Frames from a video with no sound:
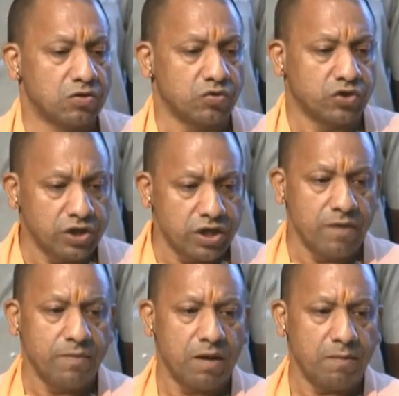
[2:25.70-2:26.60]
तो
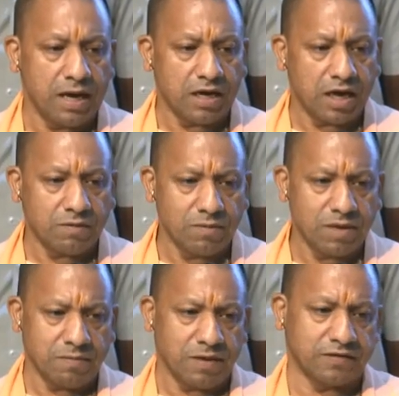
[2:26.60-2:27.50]
चीनी मिल मालिकान भी
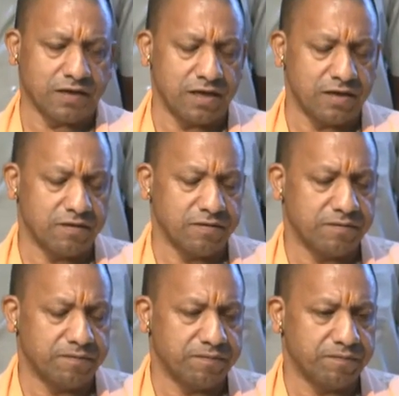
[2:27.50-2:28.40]
मेरे पास आए
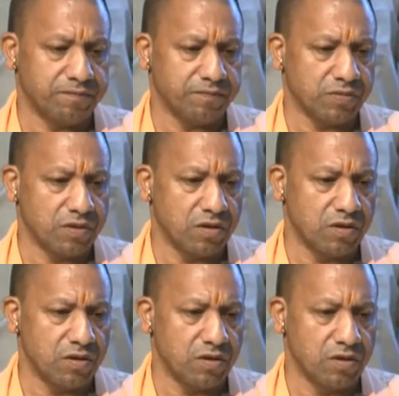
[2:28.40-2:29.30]

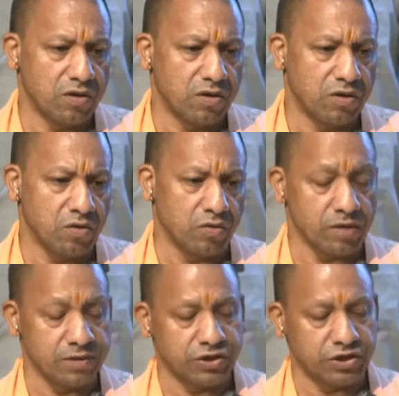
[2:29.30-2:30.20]

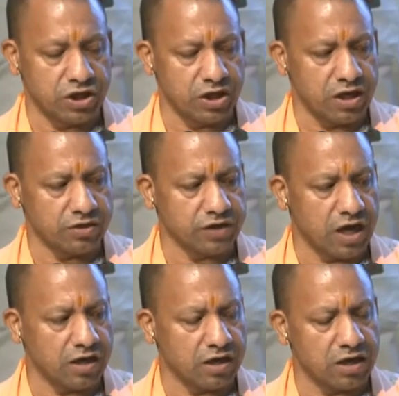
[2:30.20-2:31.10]
क्योंकि हमें चीनी एक
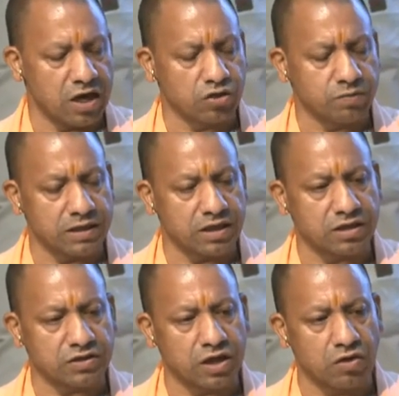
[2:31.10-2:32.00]
जहां गन्ना
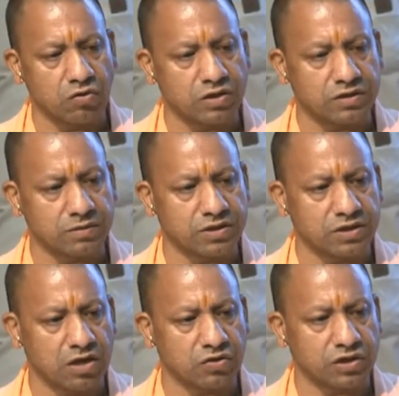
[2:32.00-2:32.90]
उत्पादक किसानों की
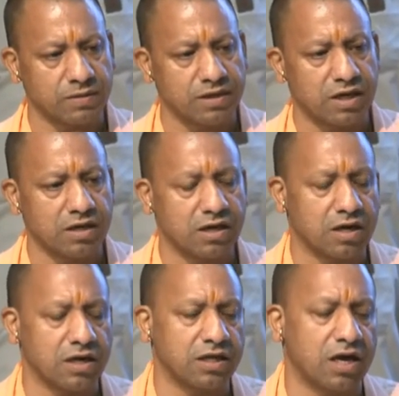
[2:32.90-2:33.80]
समस्या को समाधान
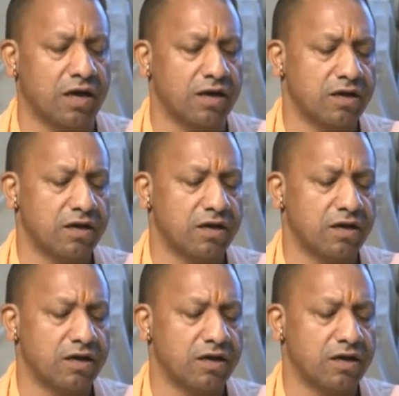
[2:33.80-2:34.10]
करना था